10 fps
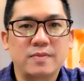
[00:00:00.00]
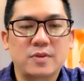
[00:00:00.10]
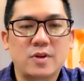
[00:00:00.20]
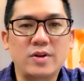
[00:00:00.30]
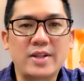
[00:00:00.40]

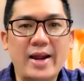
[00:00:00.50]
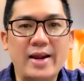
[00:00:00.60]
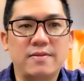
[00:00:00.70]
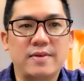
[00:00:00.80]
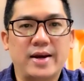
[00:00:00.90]
đối tác
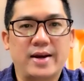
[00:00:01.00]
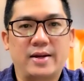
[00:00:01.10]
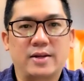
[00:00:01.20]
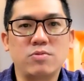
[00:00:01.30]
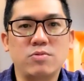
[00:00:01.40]
về
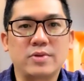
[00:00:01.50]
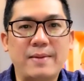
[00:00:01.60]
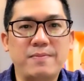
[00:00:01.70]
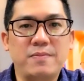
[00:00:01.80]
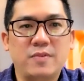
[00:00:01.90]
cung cấp
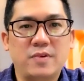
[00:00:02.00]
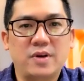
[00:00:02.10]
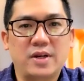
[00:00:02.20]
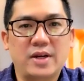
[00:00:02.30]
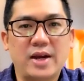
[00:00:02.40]
các
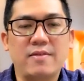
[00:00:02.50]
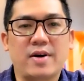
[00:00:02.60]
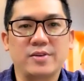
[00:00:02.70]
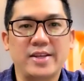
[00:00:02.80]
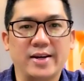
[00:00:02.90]
vật liệu xây
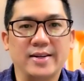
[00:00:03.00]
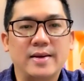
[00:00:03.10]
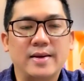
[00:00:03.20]
dựng.